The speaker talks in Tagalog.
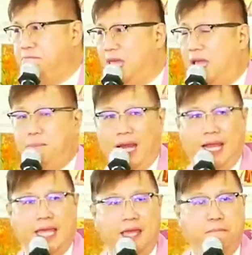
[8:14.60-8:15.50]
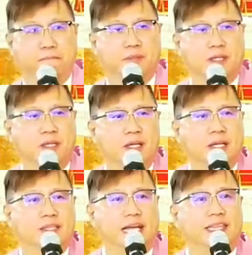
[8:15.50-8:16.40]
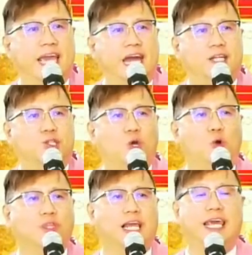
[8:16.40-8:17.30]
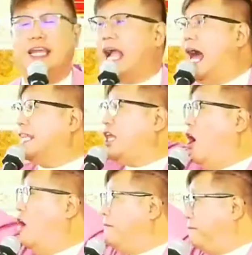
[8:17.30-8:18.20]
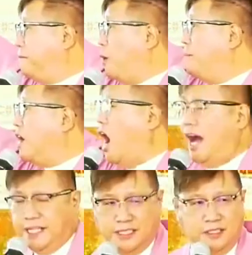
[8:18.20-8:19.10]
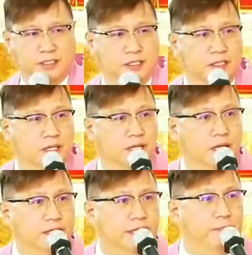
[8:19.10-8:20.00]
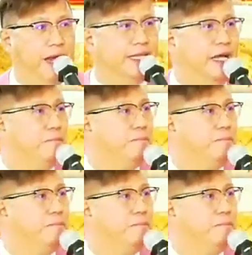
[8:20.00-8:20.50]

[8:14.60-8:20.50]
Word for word: they believe that they are totally cut off from God Sapagat ang